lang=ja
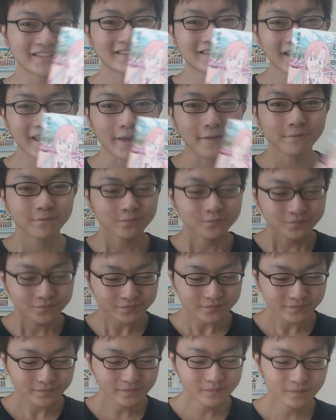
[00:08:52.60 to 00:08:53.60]
に来て、
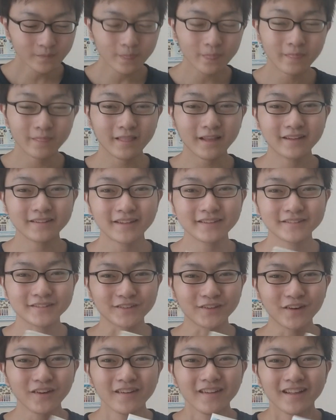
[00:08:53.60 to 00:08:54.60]
なん
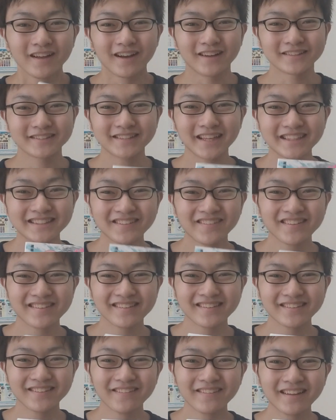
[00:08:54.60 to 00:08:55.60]
ていうの埼玉
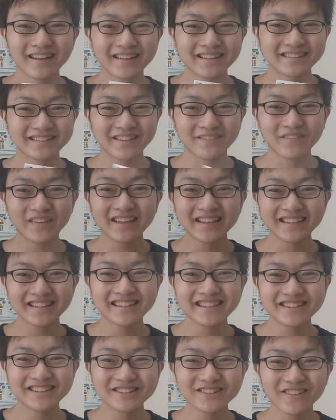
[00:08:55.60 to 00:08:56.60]
水族館って
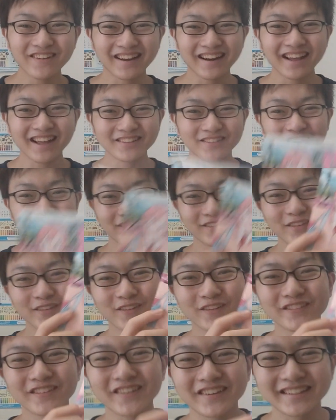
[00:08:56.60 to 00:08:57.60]
ペンギンいるのかなとかそうい
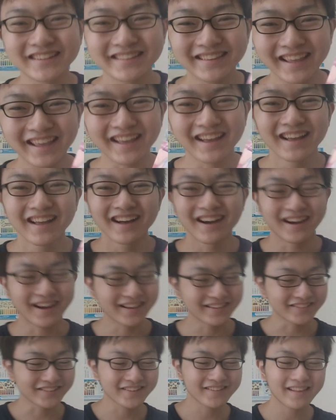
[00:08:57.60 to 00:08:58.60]
うことを言って、
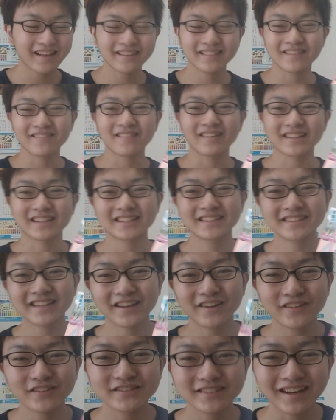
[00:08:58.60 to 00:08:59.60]
埼玉に期
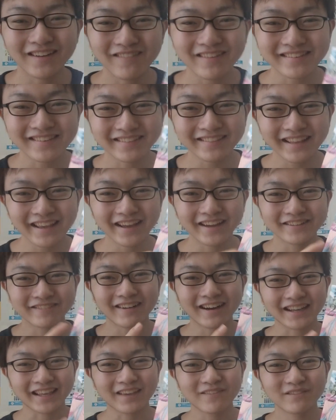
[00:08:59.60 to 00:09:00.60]
待を膨らませて、まあ、
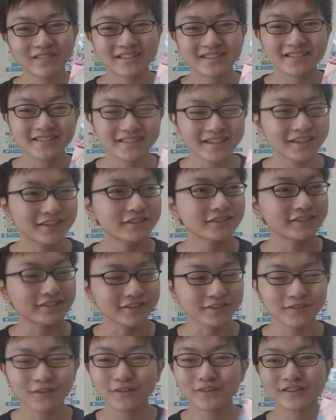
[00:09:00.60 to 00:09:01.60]
幻滅していくっ
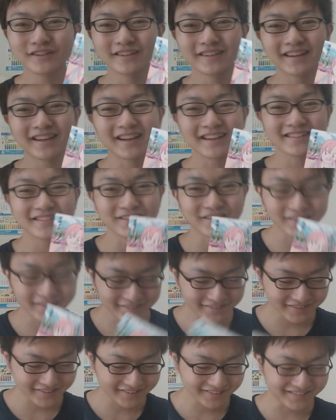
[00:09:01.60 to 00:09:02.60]
ていう、そういう繰り返しを
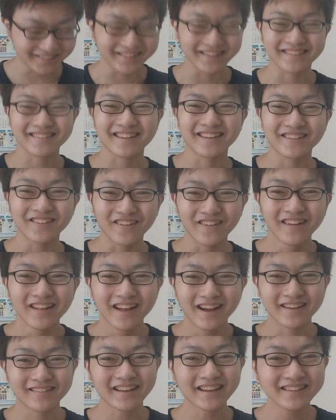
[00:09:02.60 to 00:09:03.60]
ね、するんですけど、
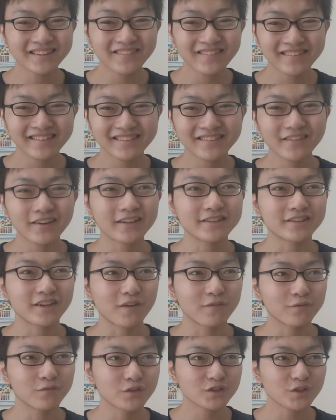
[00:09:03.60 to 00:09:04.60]
埼玉水族館ってい
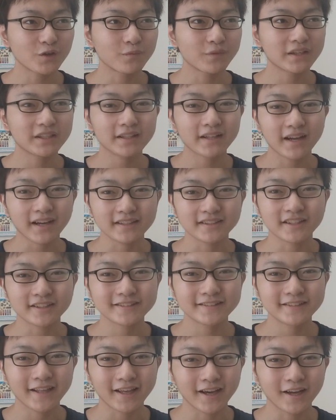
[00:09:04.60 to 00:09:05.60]
うのちろんペンギンなんかいな
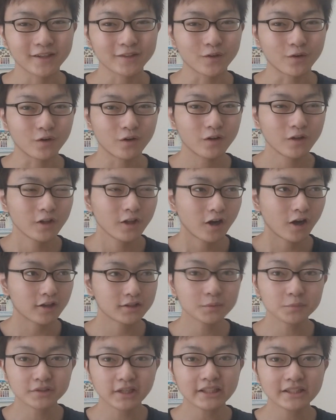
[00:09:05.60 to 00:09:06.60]
くて、でも
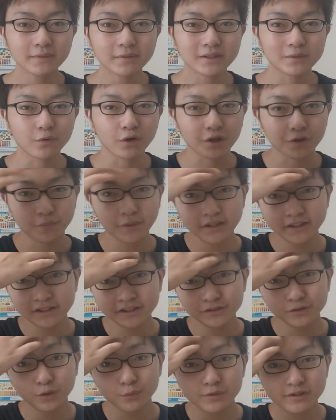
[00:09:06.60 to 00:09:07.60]
埼玉にもペンギン
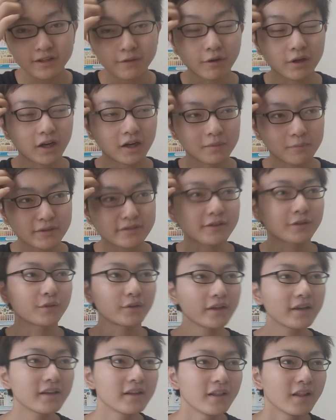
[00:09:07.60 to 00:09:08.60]
いる動物園はありますけ
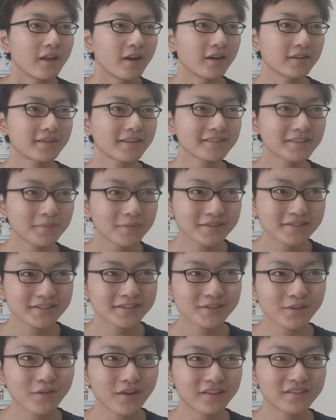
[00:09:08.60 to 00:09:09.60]
どね、埼玉
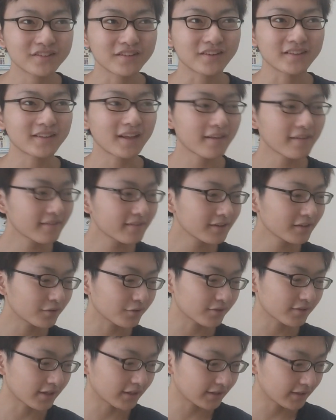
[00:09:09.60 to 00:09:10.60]
水族館っていうのは淡水
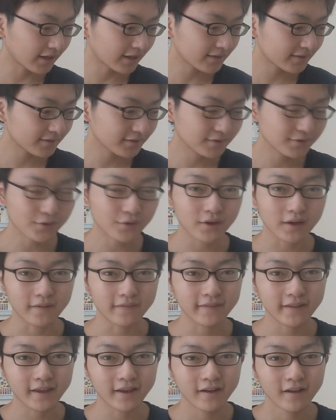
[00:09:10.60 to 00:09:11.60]
魚しかいない水族
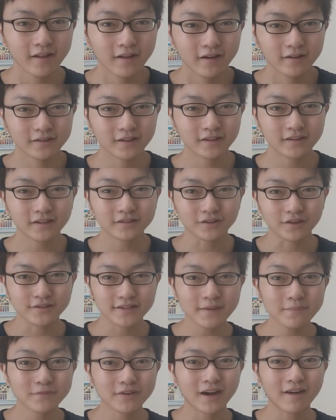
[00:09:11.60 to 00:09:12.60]
館で、なんていうの、
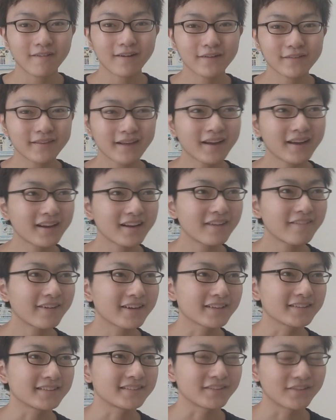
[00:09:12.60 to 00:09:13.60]
全部川の魚な
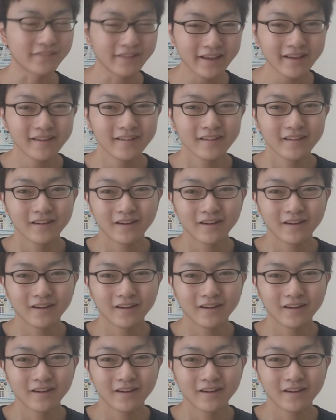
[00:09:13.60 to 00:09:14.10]
わけですよね。